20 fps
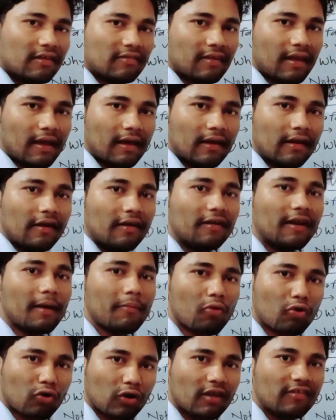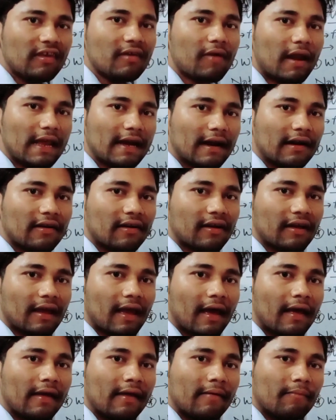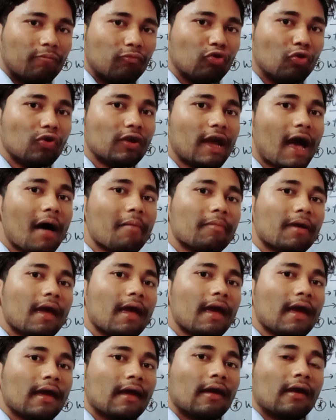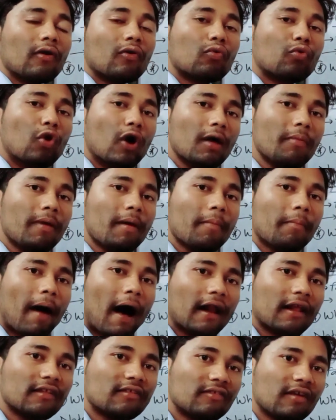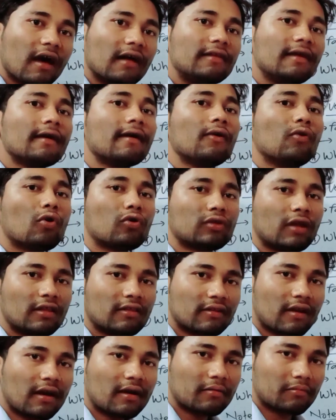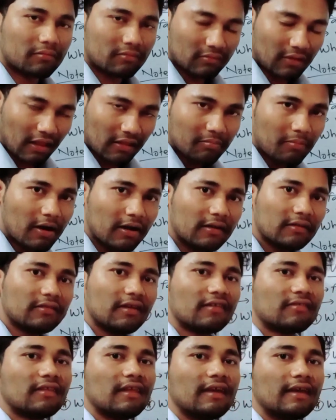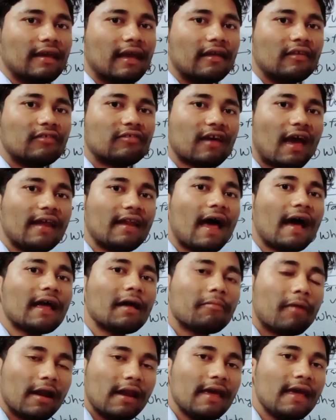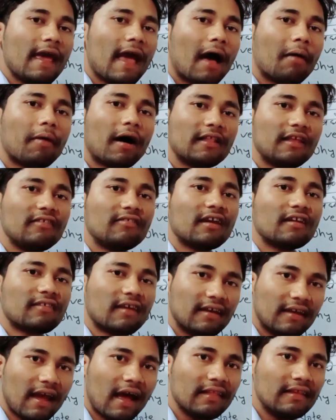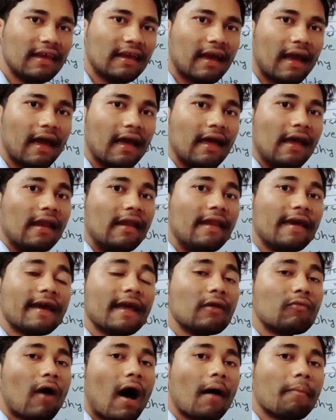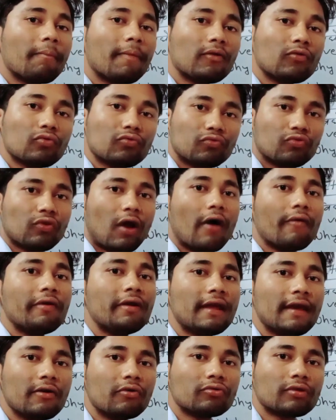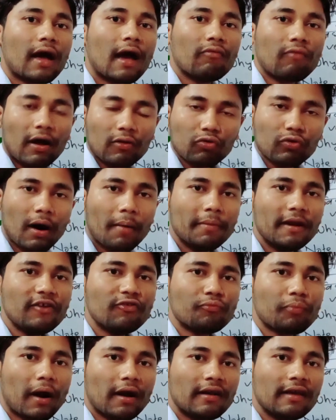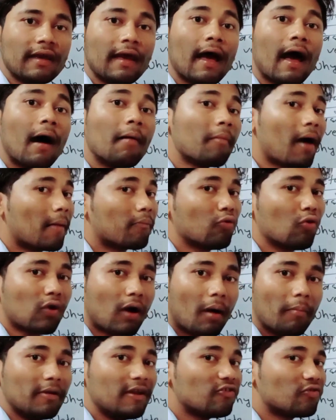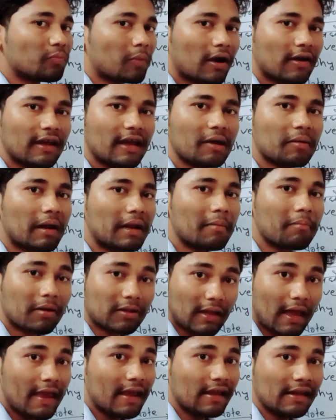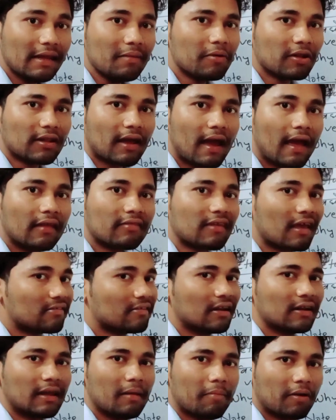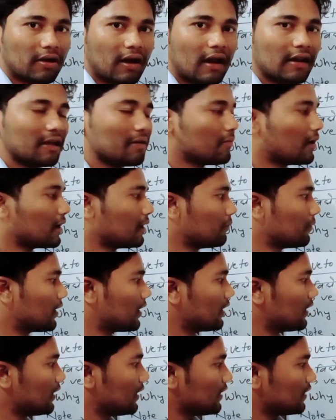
देश है डेमोक्रेसी वाली कंट्री है दुनिया में कोई भी भारत से अधिक लोकतंत्रात्मक देश नहीं है चाइना के भले ही आबादी जनसंख्या अधिक है लेकिन वहां पे तो चुनाव नहीं होता है वहां तो कम्युनिस्ट पार्टी है हम आपको कम्युनिस्ट पार्टी के बारे में बताएं कि नहीं बताएंगे शासन के प्रकार के बारे में